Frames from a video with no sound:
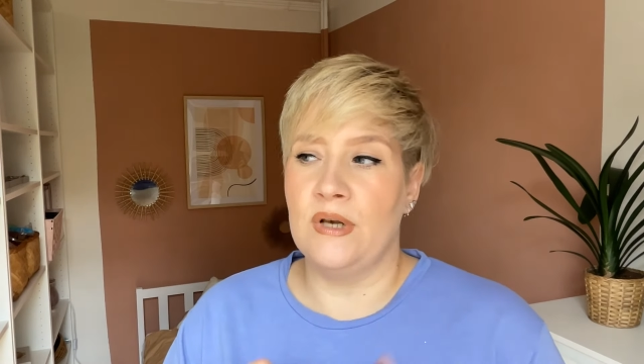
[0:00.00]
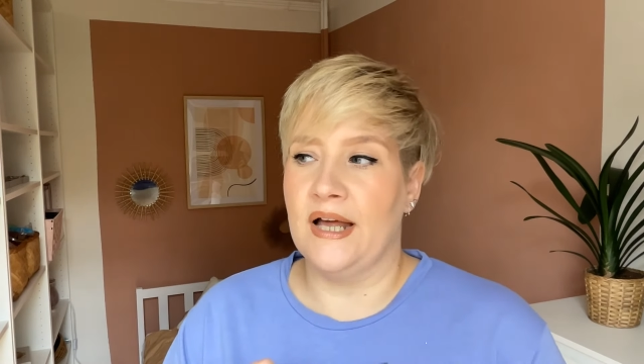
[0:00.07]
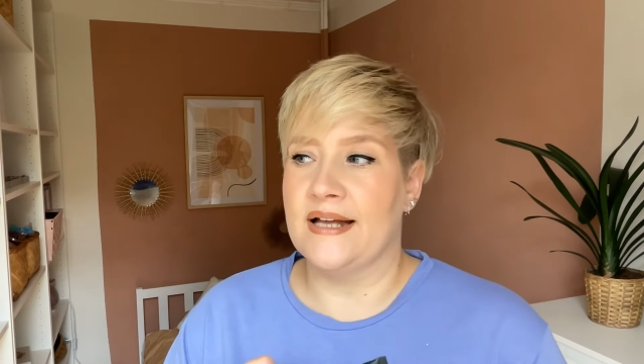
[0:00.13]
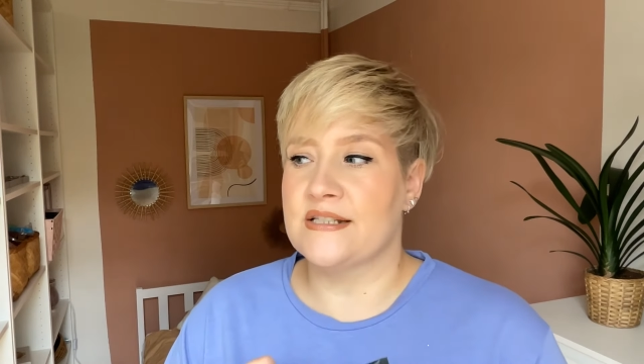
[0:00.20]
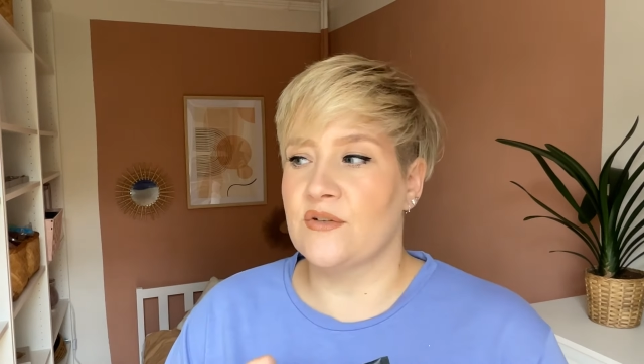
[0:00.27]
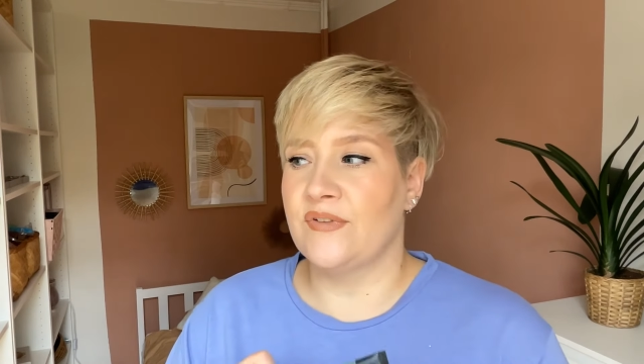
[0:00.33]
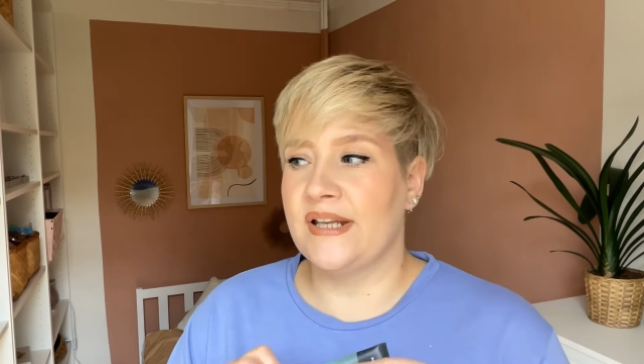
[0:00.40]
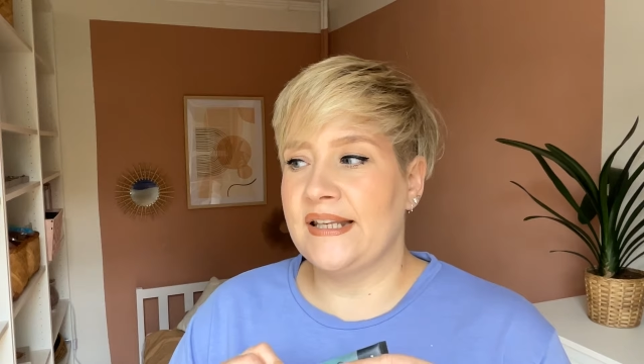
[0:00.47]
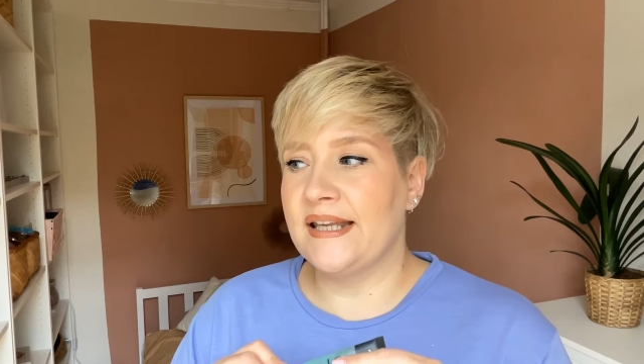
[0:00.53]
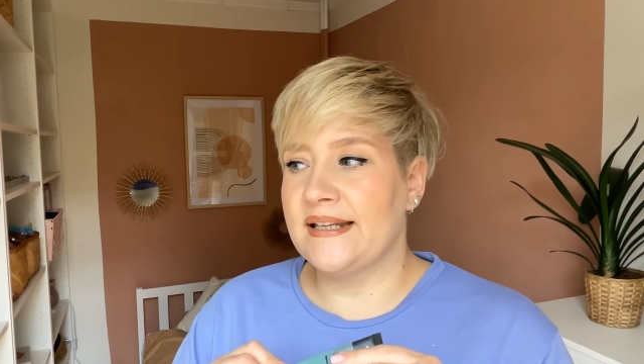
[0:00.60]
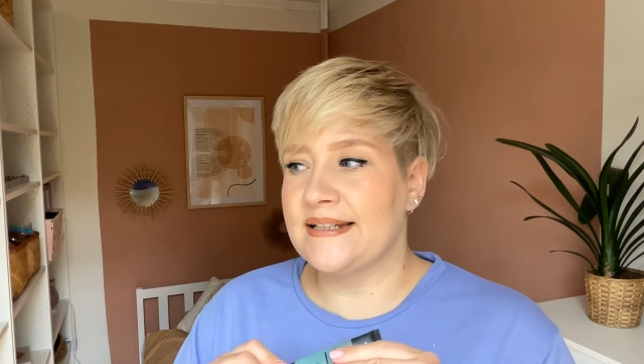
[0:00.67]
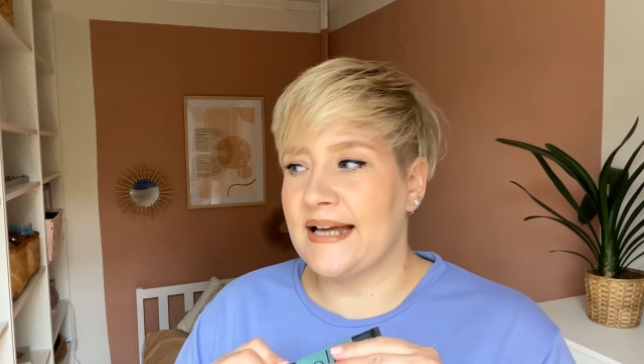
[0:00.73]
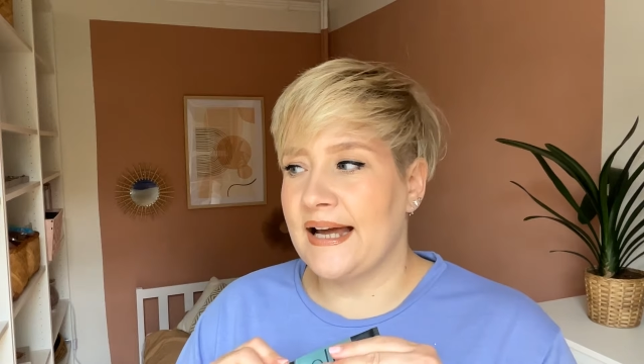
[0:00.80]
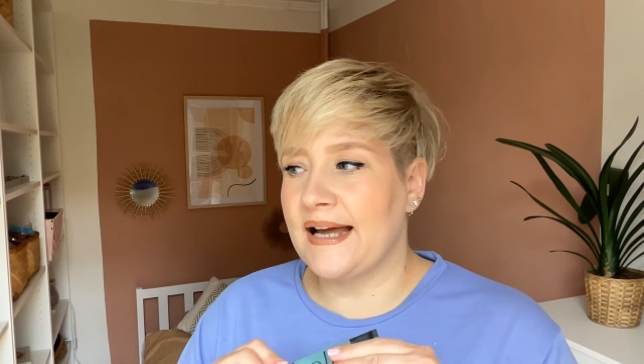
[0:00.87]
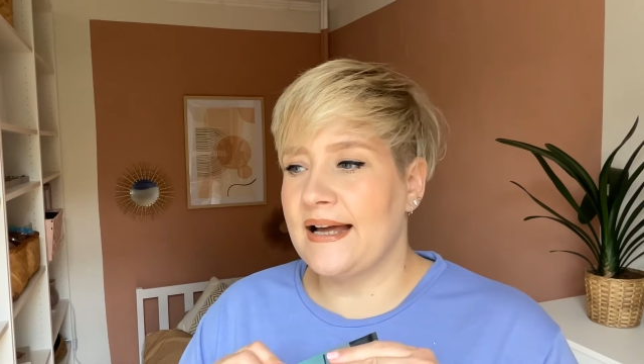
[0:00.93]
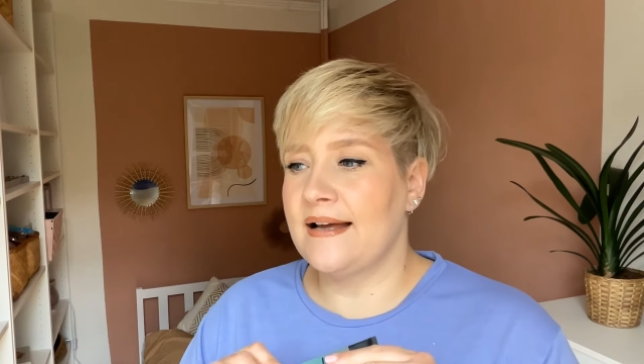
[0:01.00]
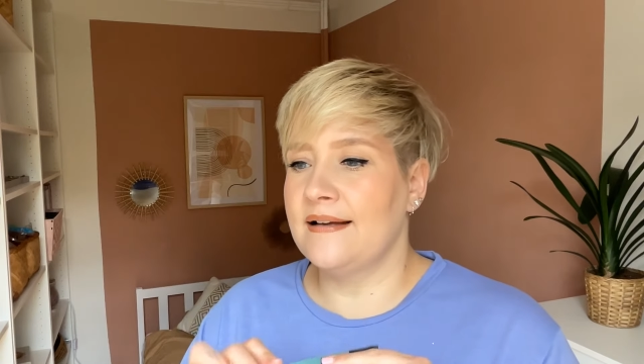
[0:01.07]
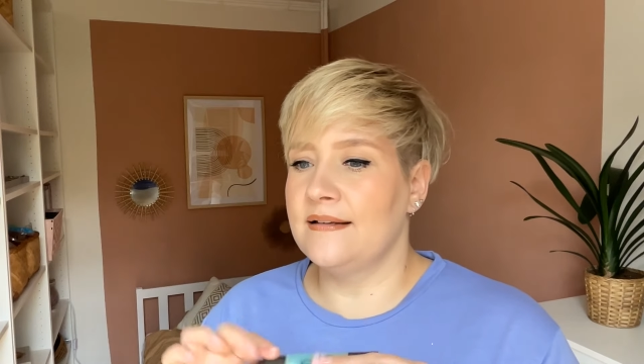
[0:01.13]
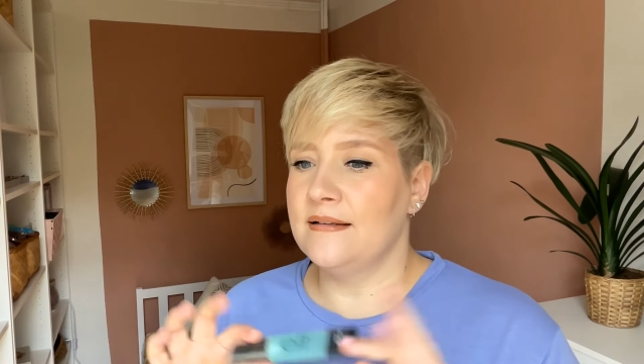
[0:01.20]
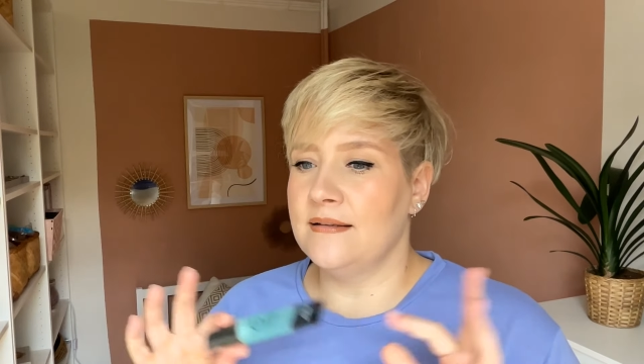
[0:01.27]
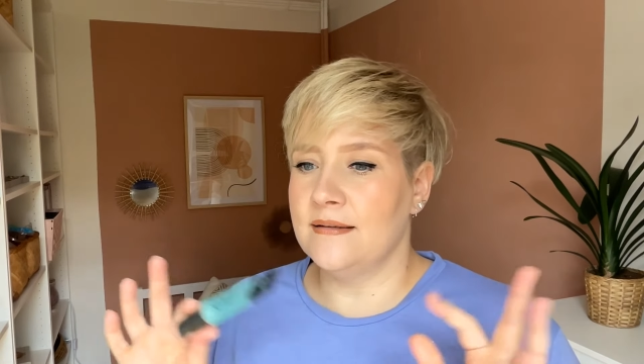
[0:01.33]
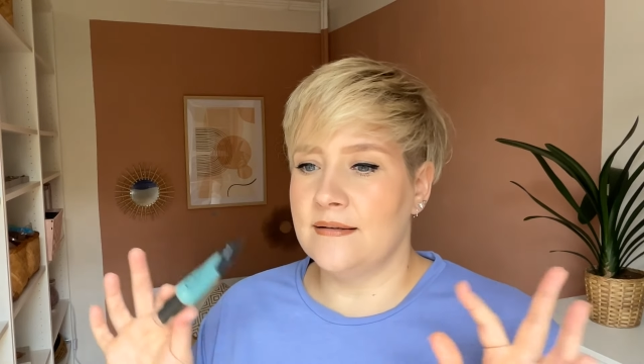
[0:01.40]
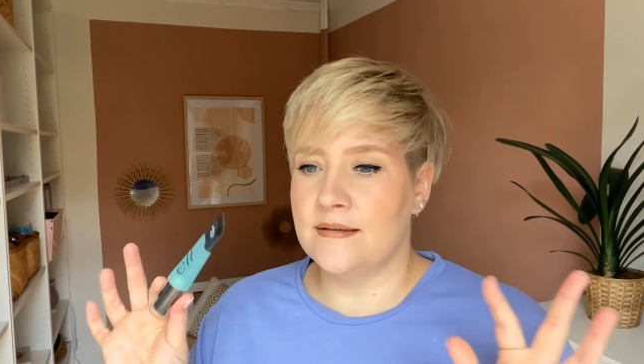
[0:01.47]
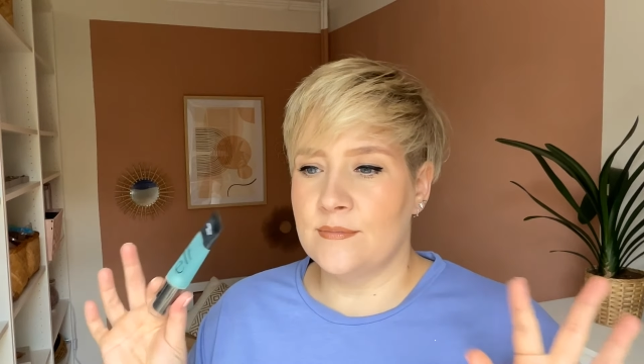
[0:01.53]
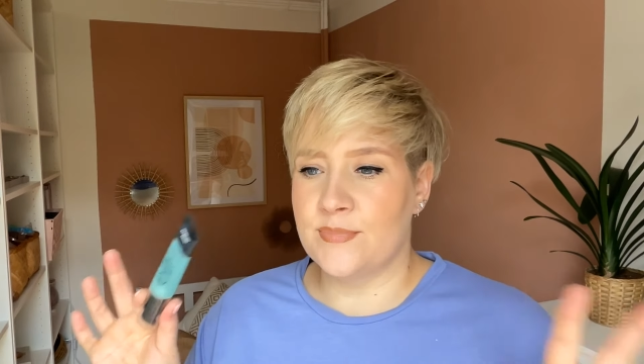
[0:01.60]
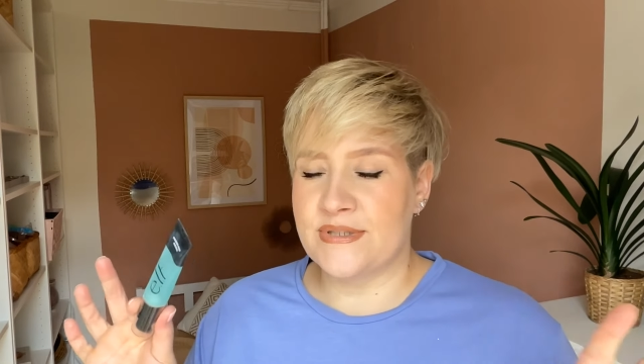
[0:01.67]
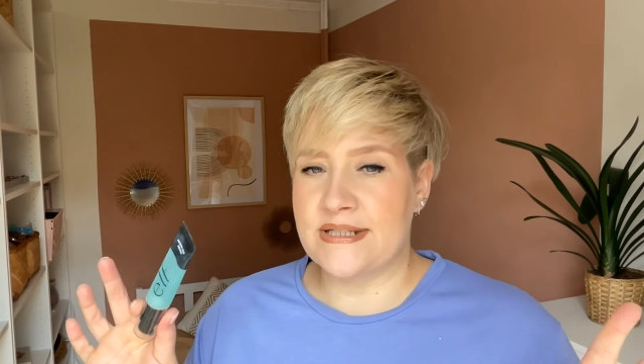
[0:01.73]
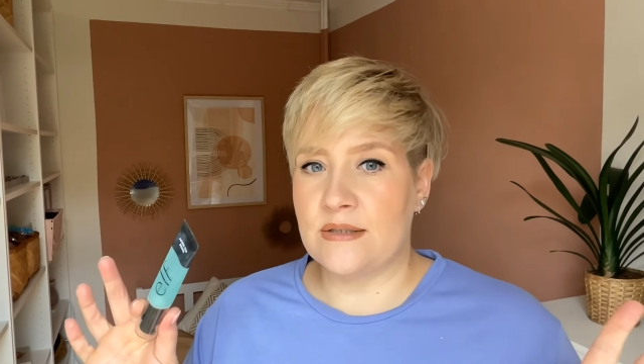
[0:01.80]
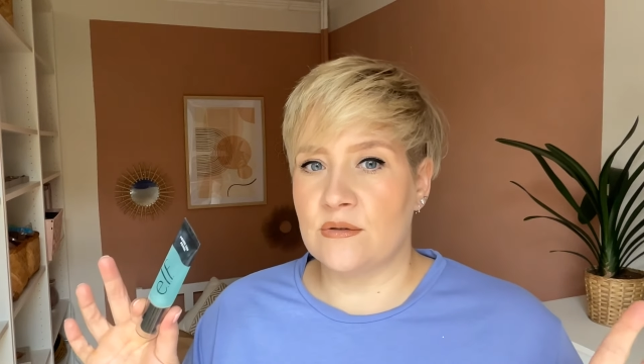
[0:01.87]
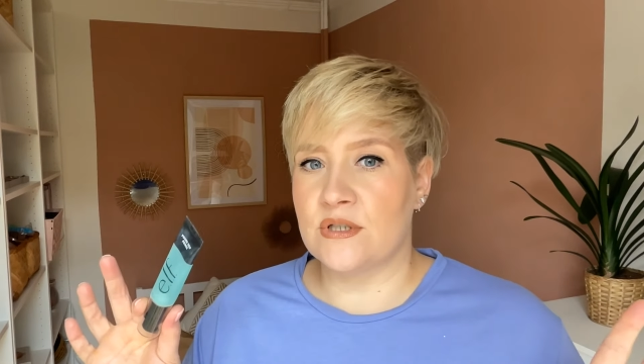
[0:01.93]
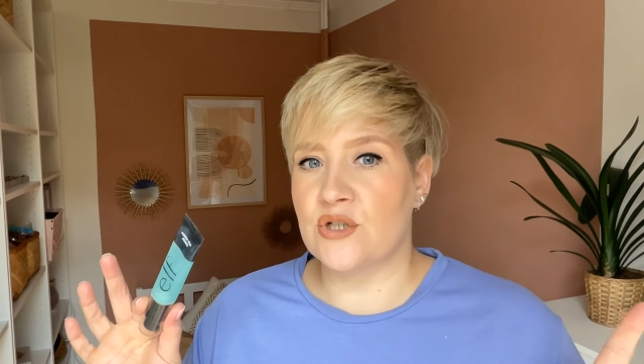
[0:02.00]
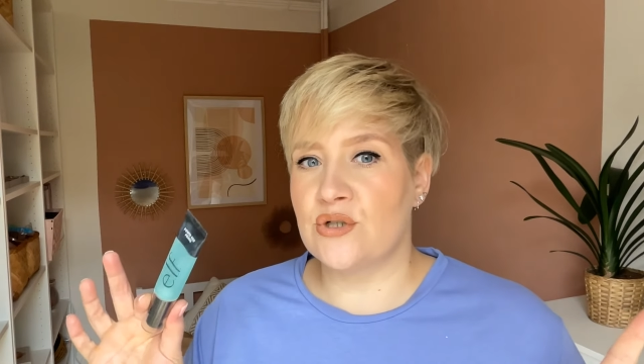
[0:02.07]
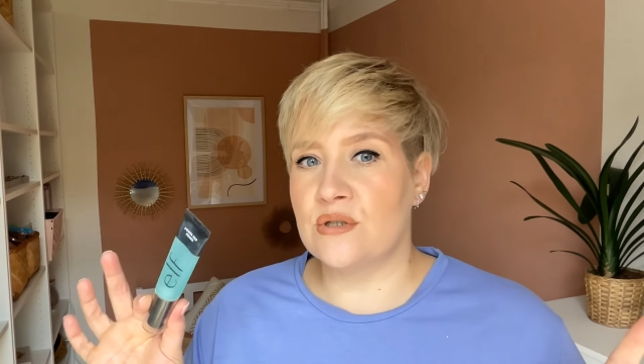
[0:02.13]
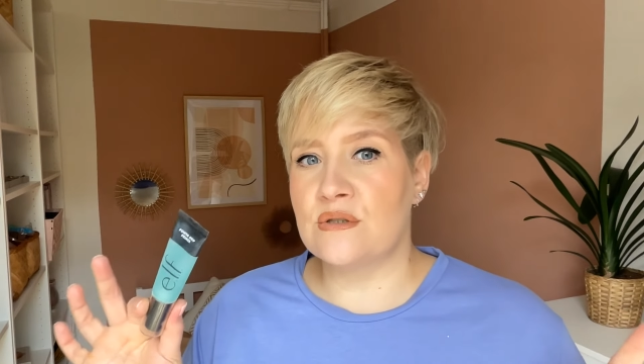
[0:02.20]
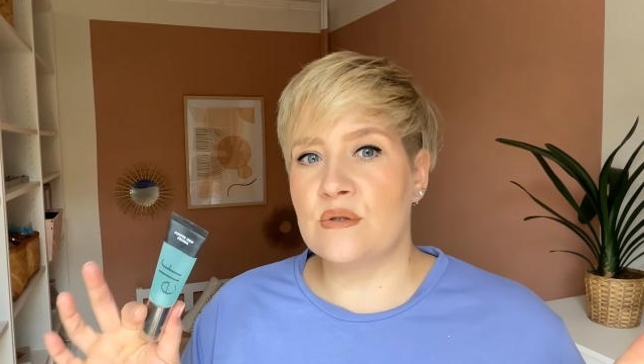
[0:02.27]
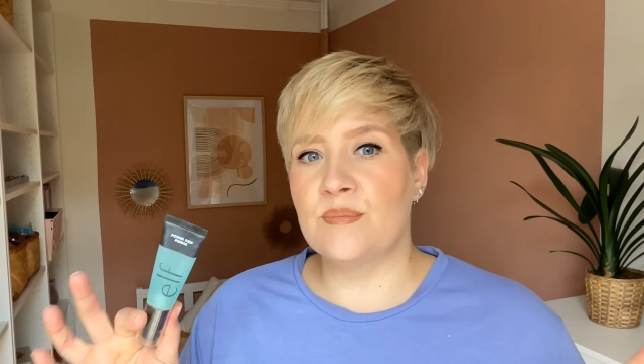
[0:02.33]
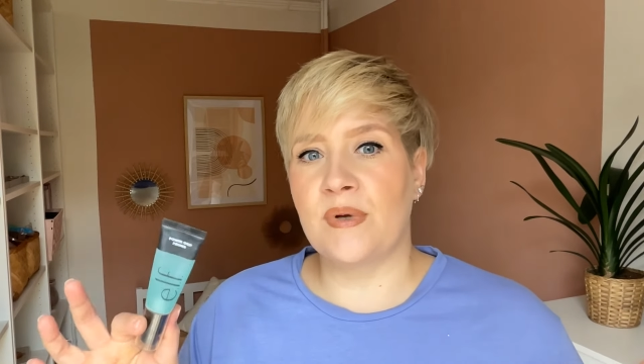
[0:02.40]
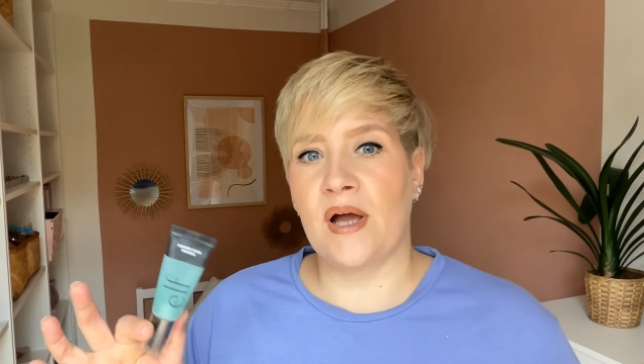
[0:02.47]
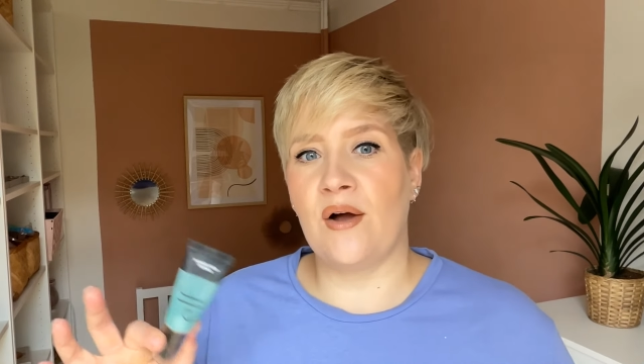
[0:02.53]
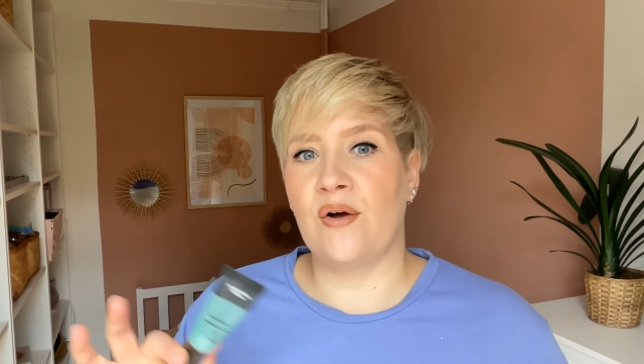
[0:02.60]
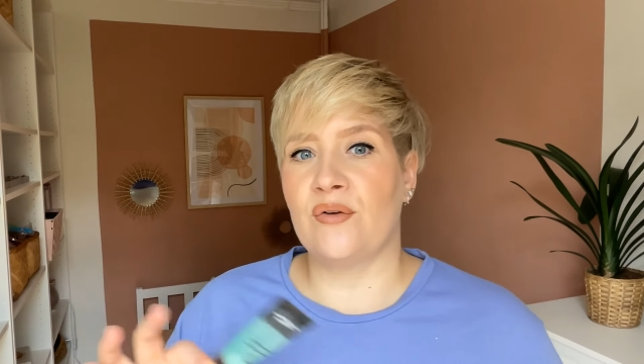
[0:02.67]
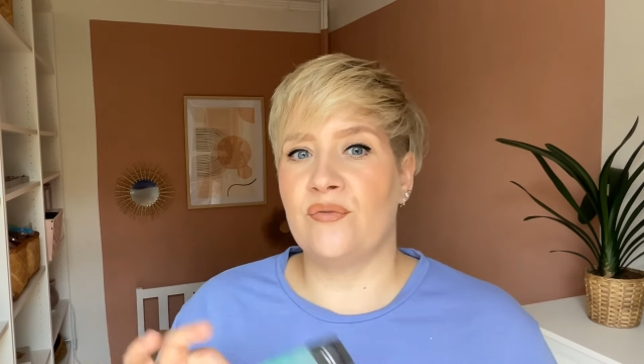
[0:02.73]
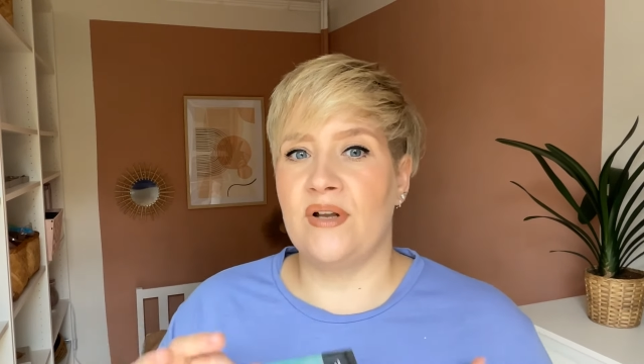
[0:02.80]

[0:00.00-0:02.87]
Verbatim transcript: Also wenn ihr da ein bisschen Unterstützung braucht,